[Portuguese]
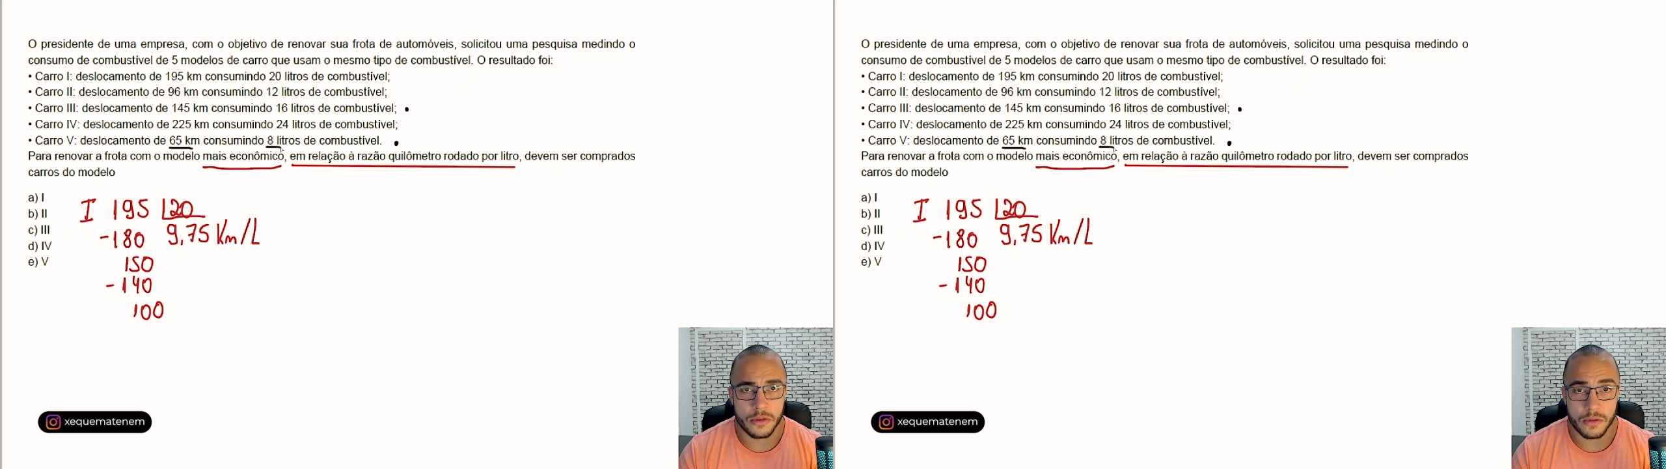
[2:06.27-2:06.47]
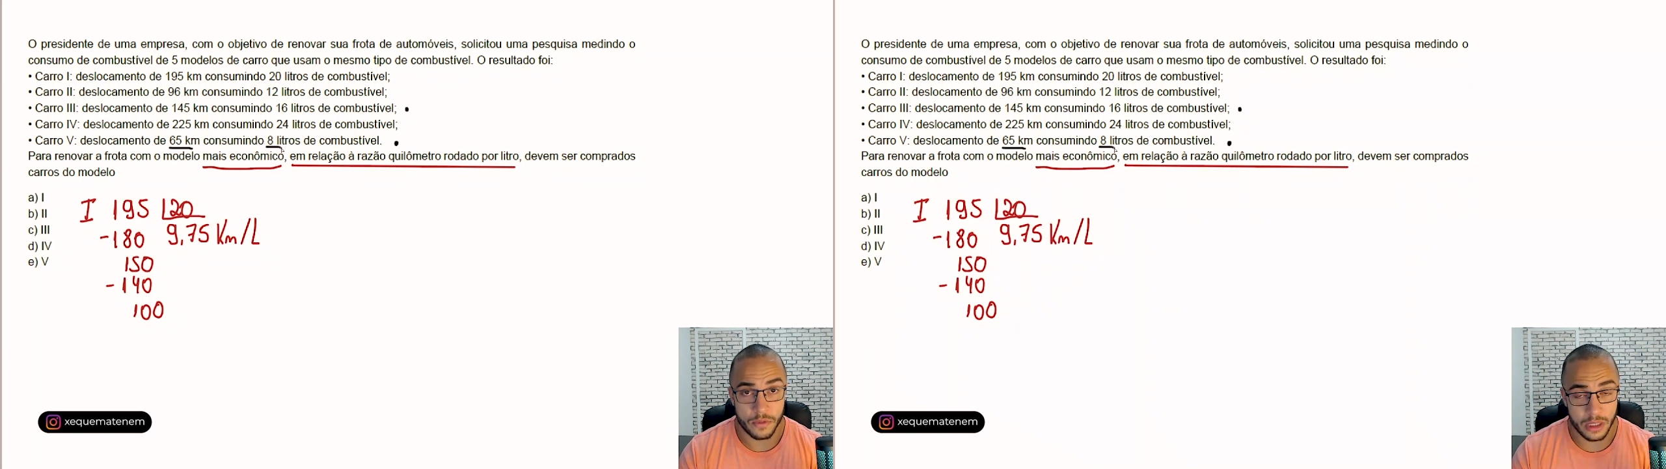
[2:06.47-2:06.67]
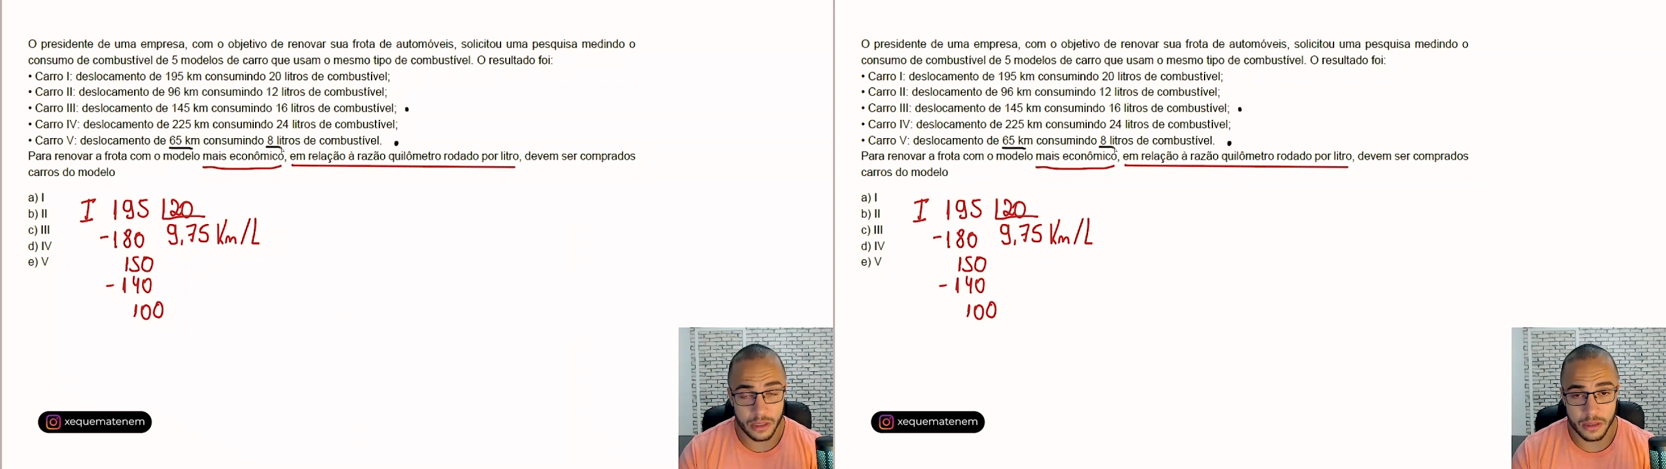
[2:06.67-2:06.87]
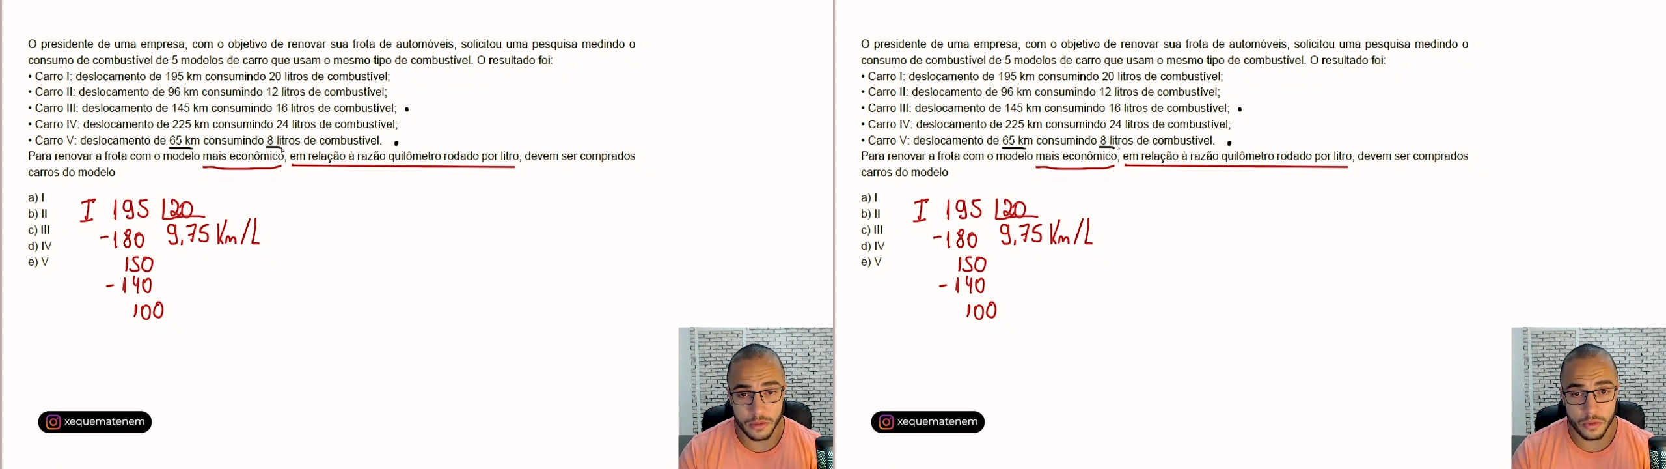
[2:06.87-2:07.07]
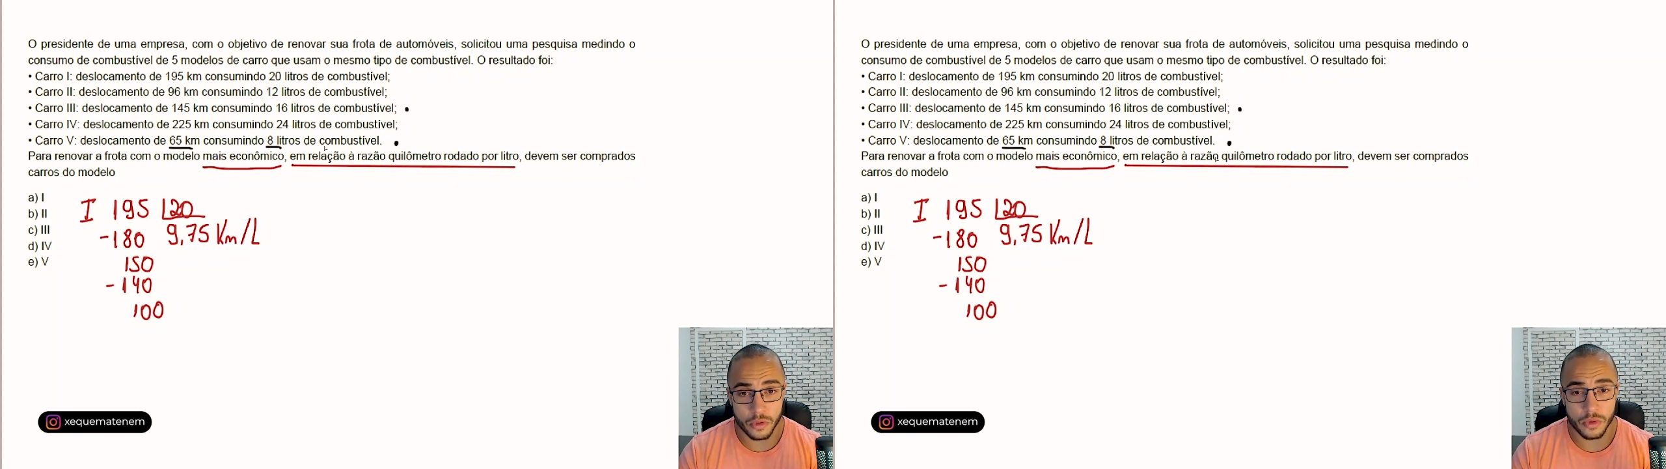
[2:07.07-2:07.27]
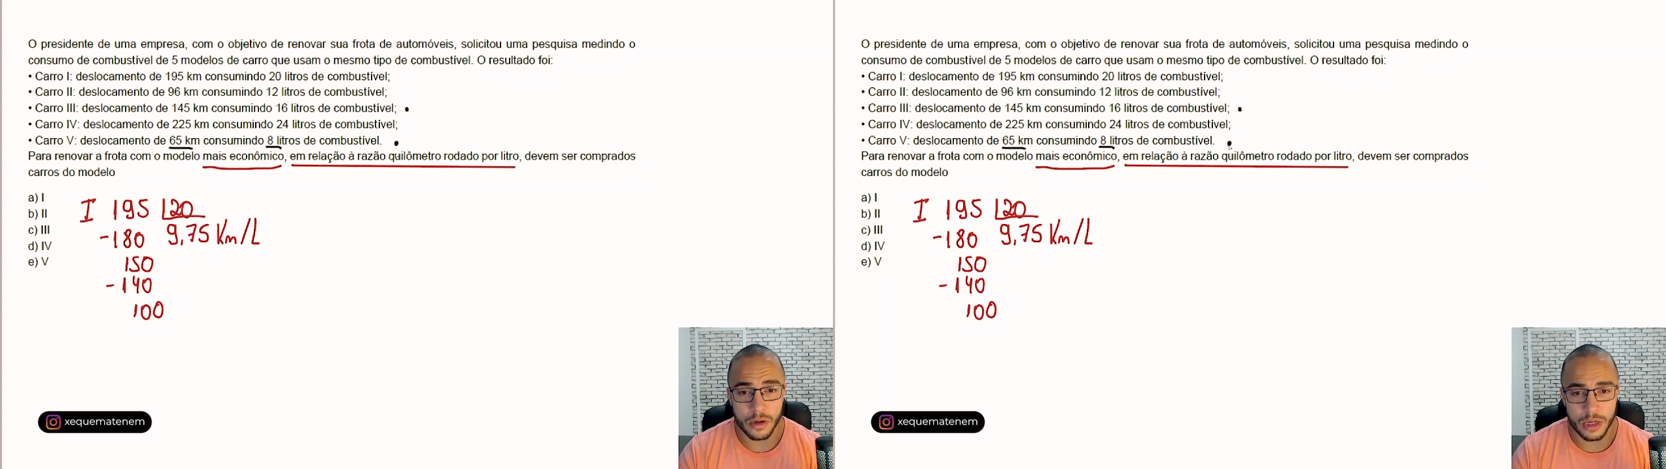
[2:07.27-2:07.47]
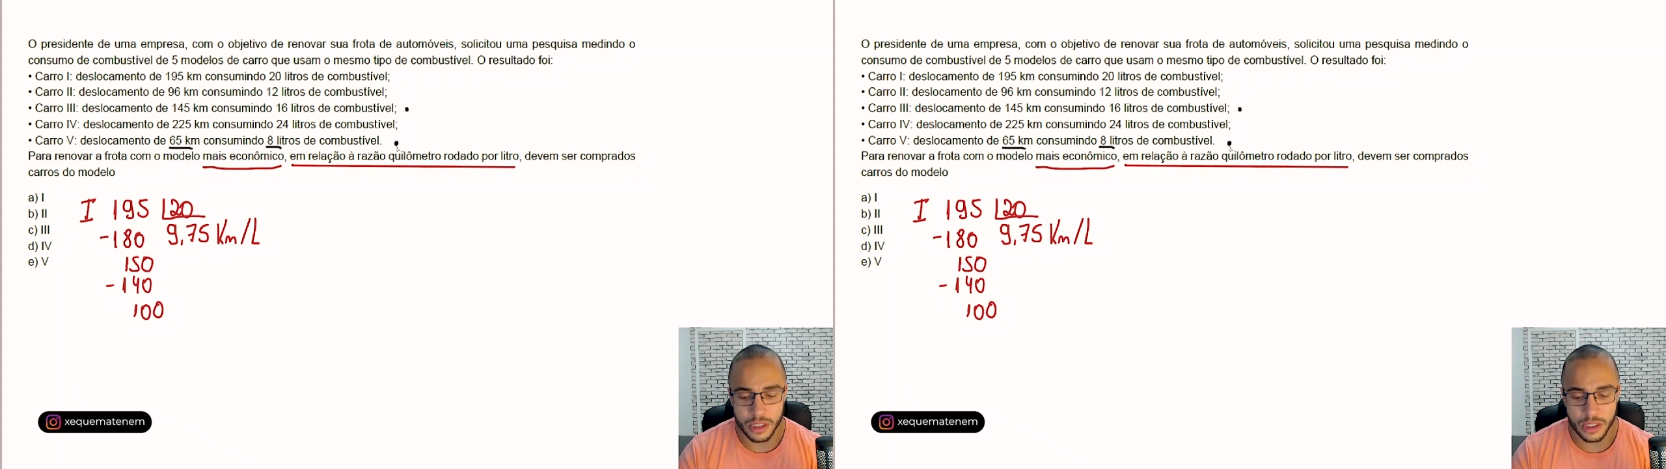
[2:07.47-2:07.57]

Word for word: eu vou estar te ensinando um truque agora de